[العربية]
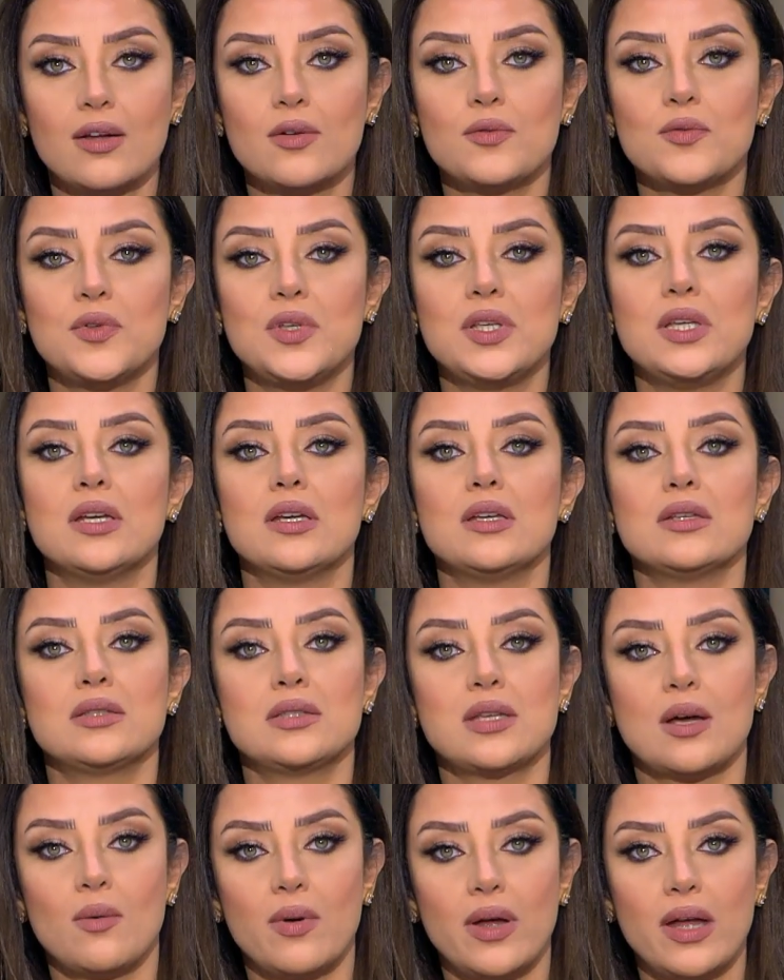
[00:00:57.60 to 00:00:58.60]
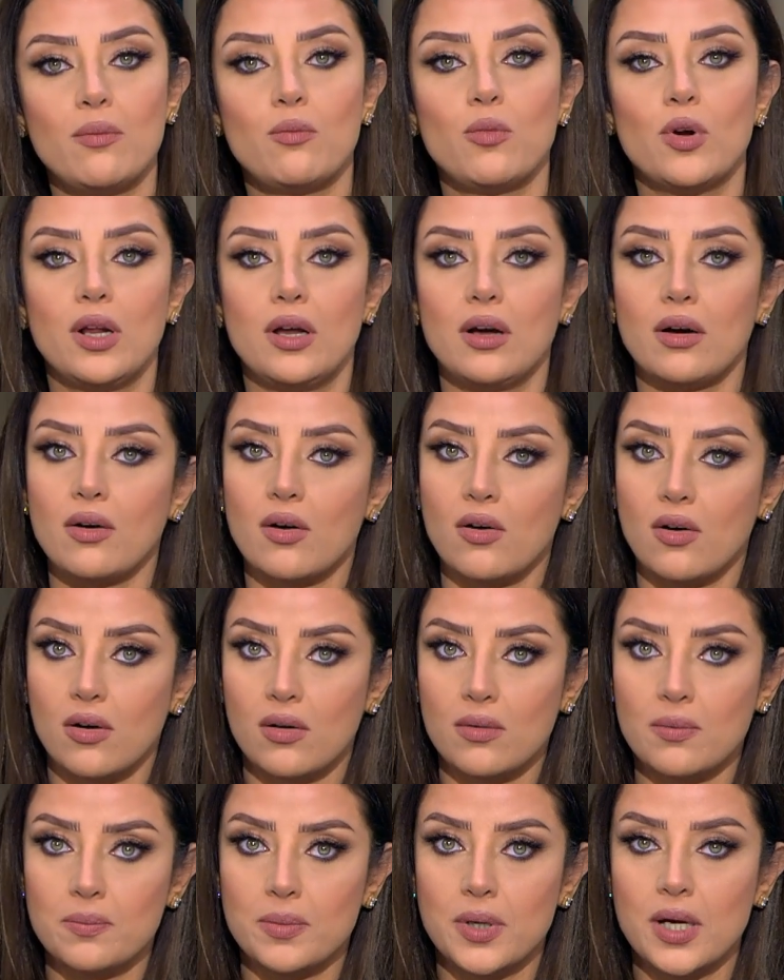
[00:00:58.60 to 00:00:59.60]
في الثواب
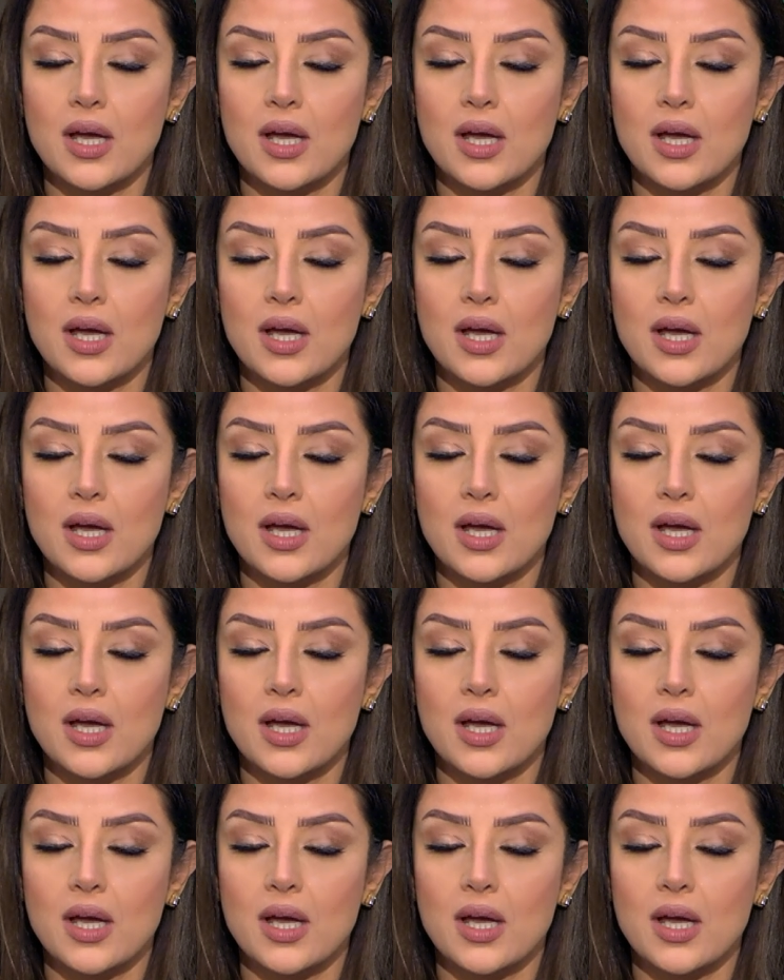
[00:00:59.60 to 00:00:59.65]
والعقاب